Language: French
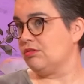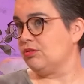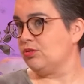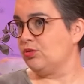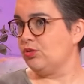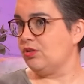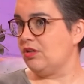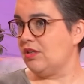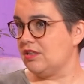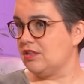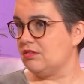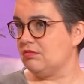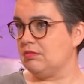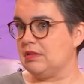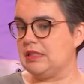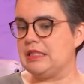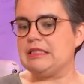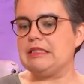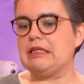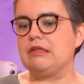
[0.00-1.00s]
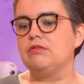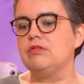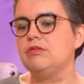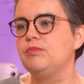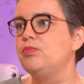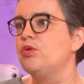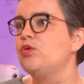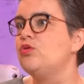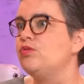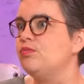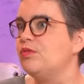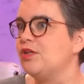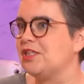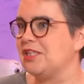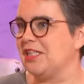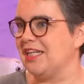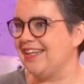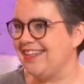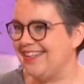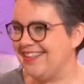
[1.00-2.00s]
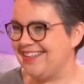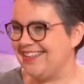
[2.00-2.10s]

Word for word: deux glaçons, et ça coûte beaucoup moins cher.